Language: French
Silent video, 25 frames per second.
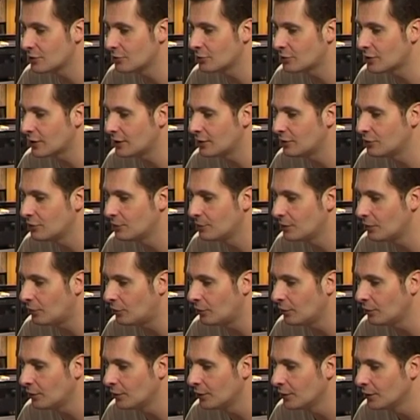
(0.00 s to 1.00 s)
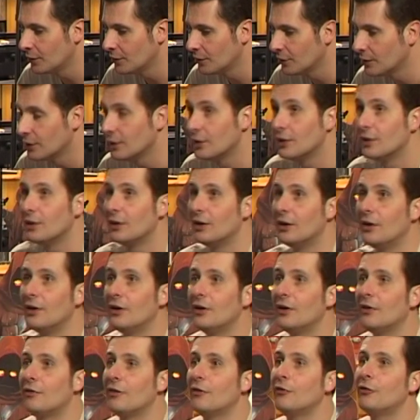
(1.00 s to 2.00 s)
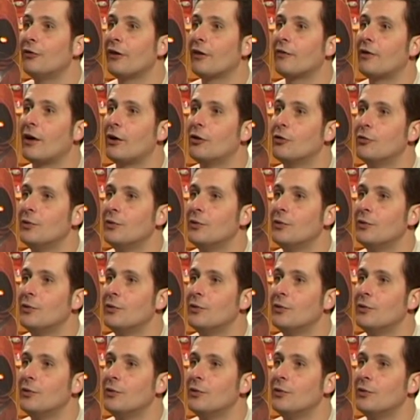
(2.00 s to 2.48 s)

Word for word: noté les numéros. on va vous faire voir le